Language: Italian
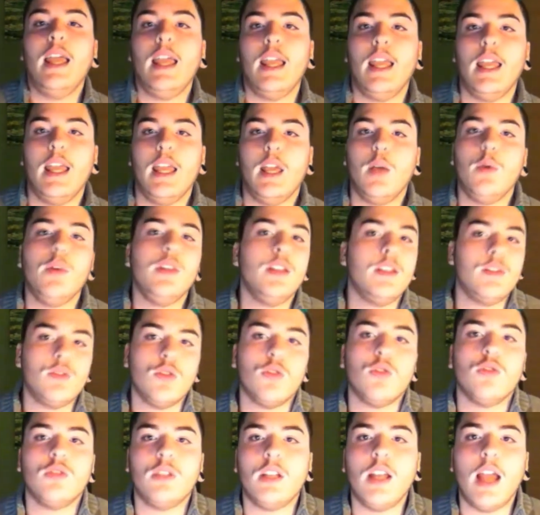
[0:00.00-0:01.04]
e quindi
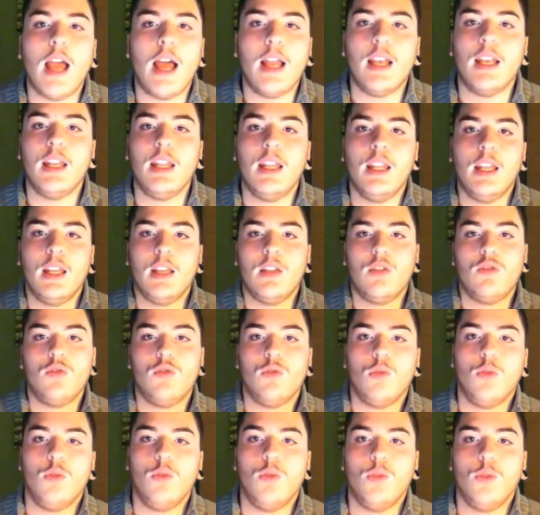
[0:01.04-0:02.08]
sono tre anni che
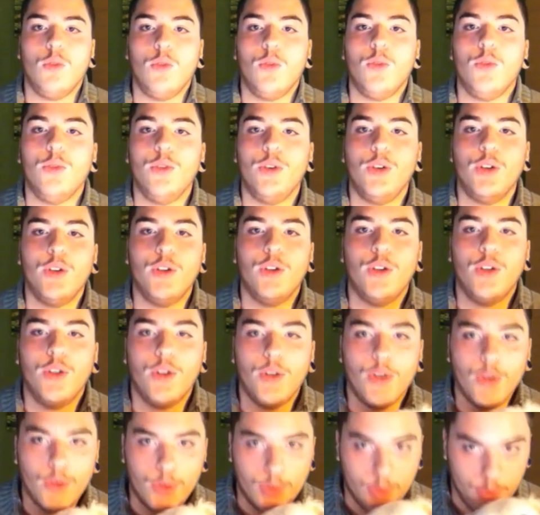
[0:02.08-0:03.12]
sono
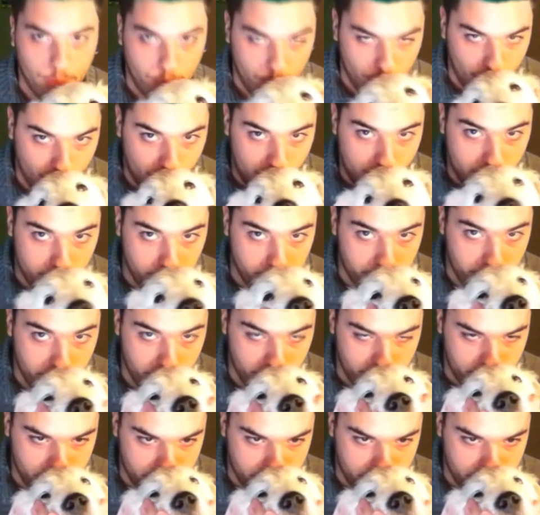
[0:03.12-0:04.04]
con, con lui, con mio